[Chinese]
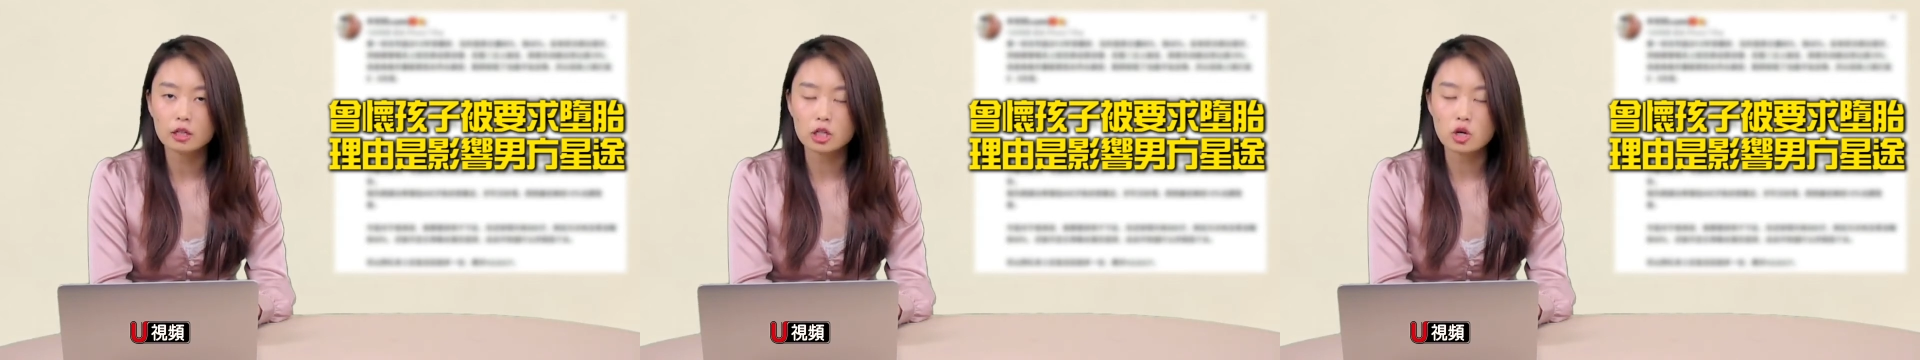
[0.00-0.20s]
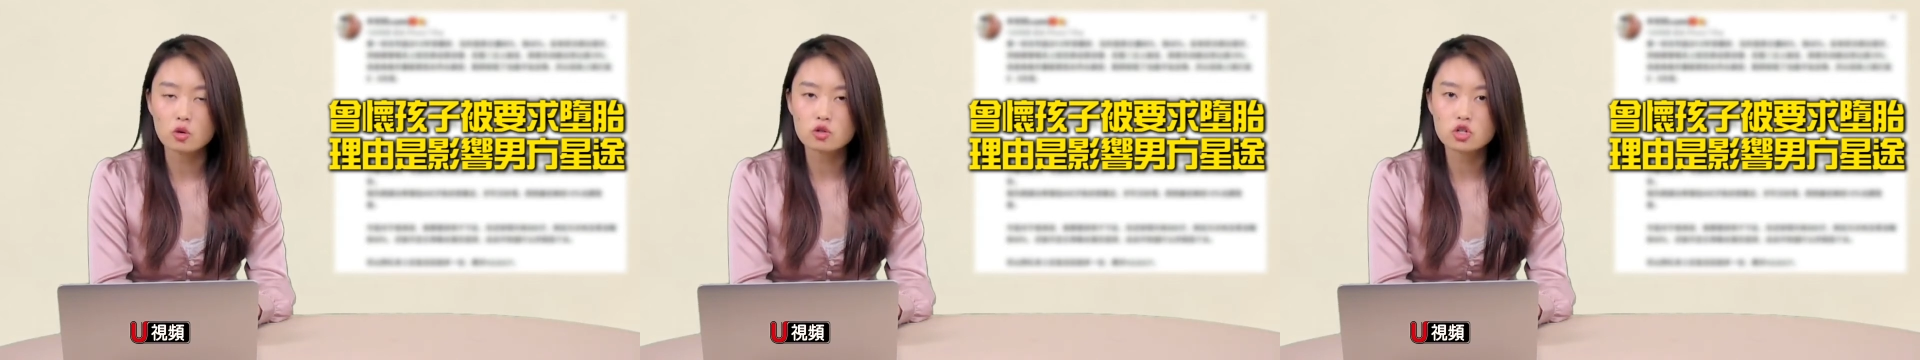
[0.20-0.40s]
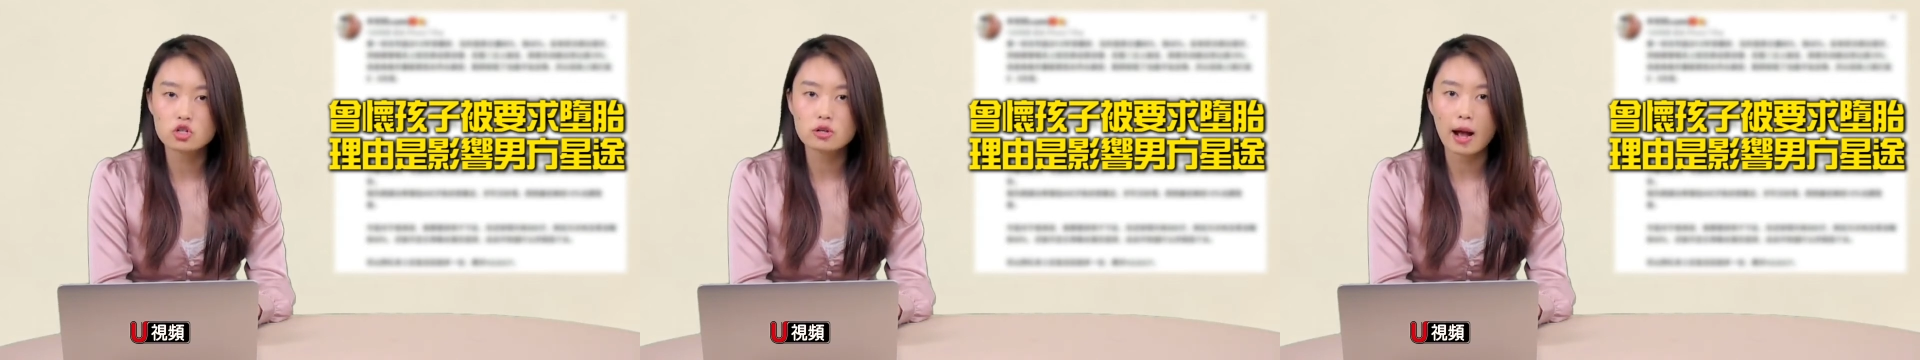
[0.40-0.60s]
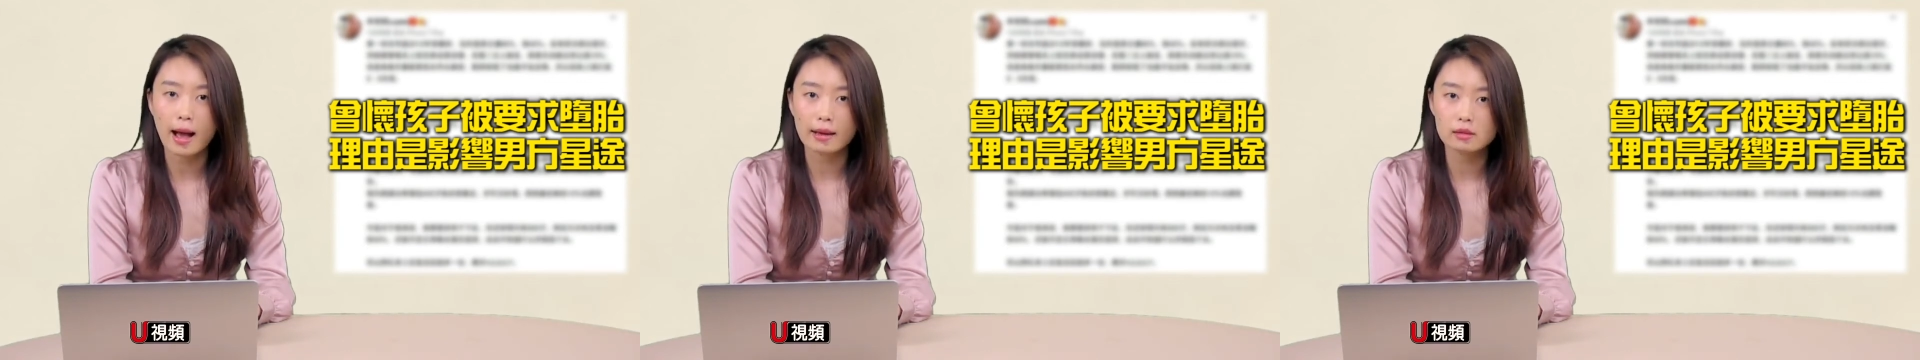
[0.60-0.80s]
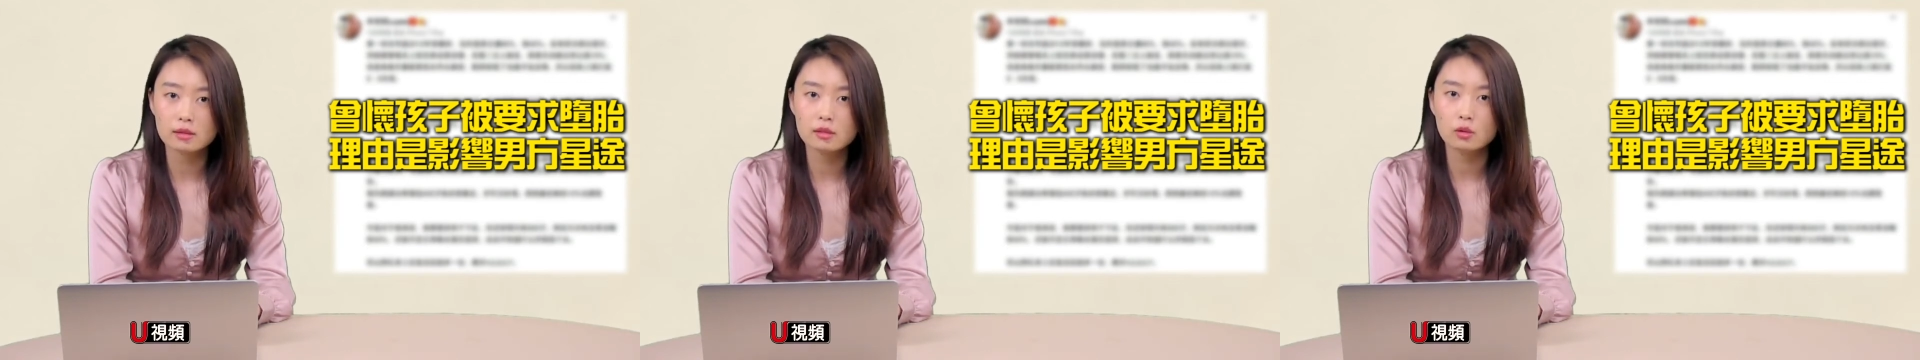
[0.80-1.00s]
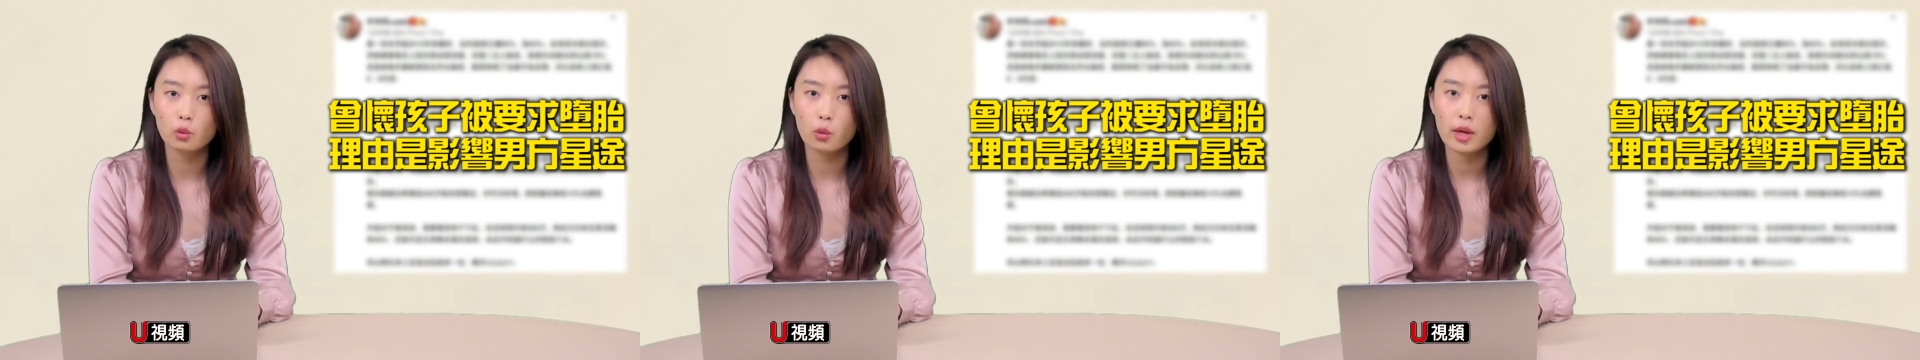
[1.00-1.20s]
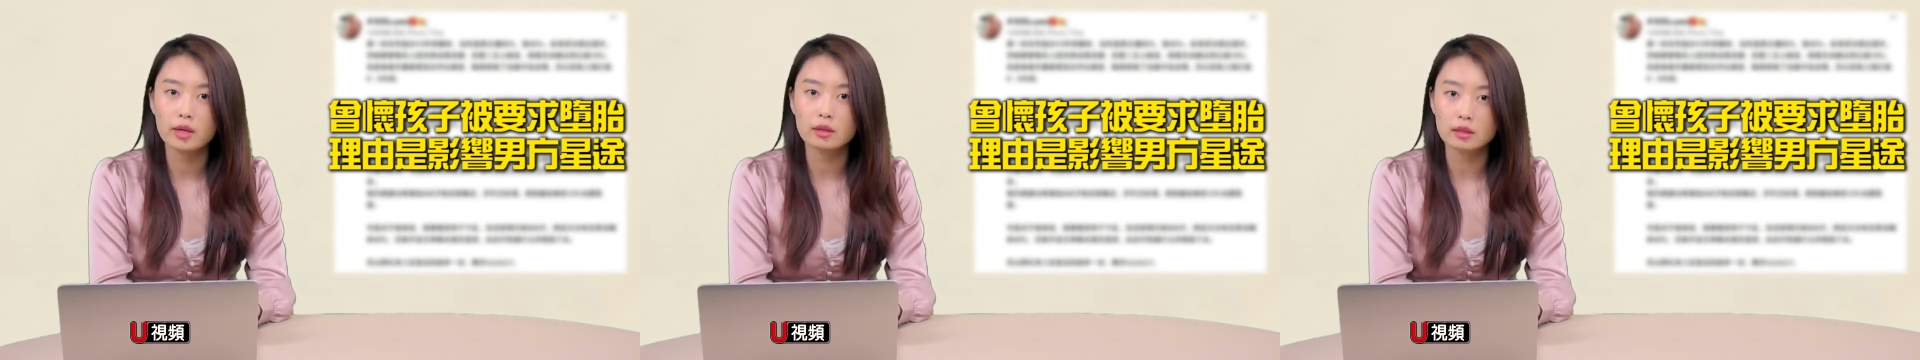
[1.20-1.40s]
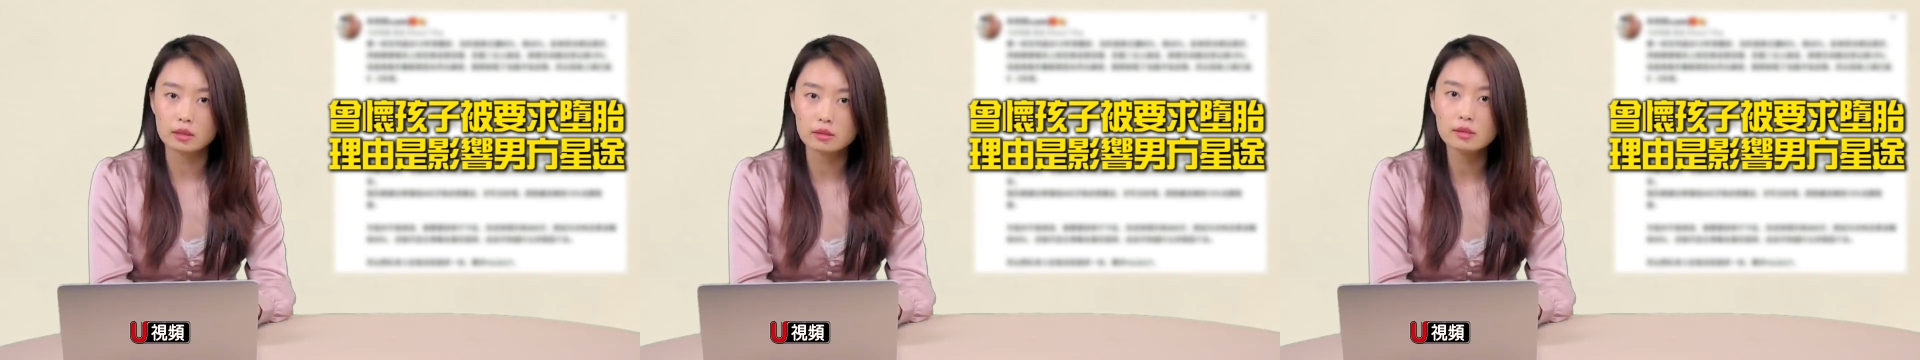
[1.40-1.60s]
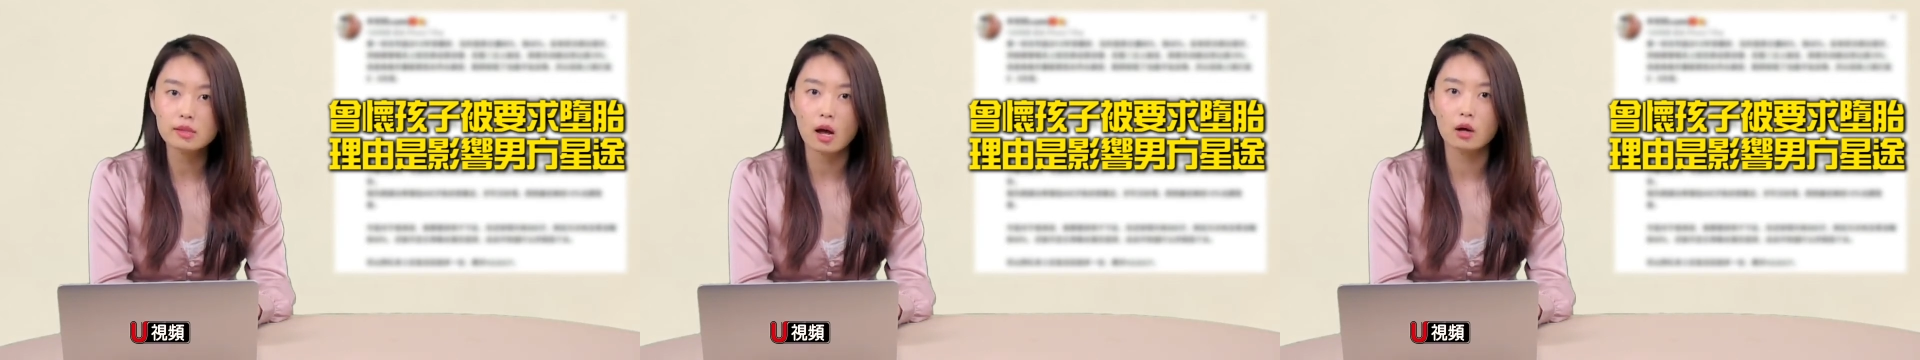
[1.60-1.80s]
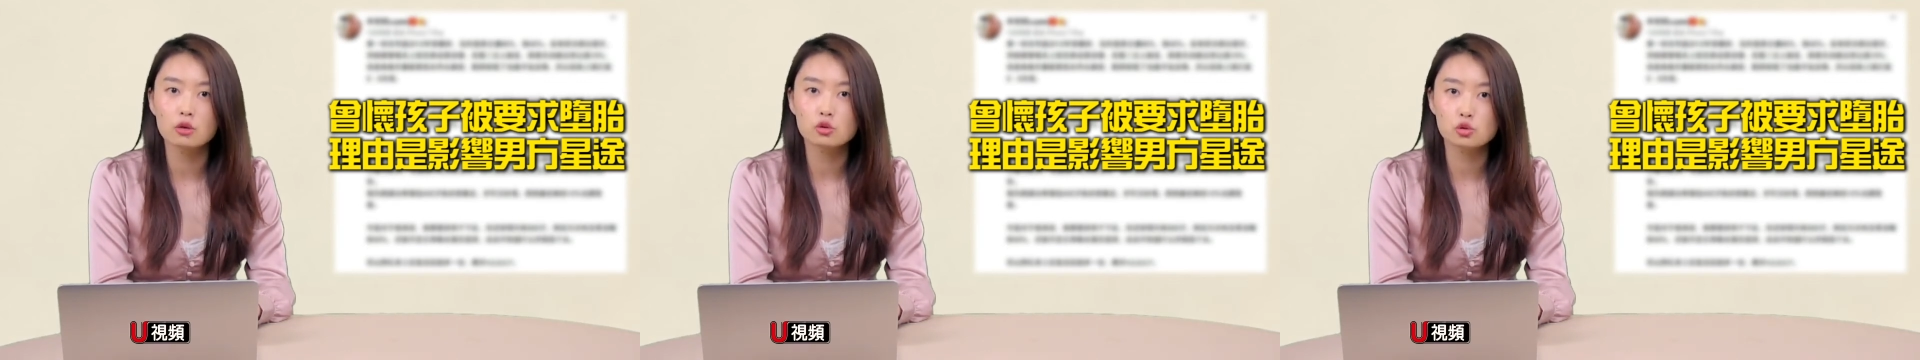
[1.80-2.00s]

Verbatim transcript: 理由是孩子会影响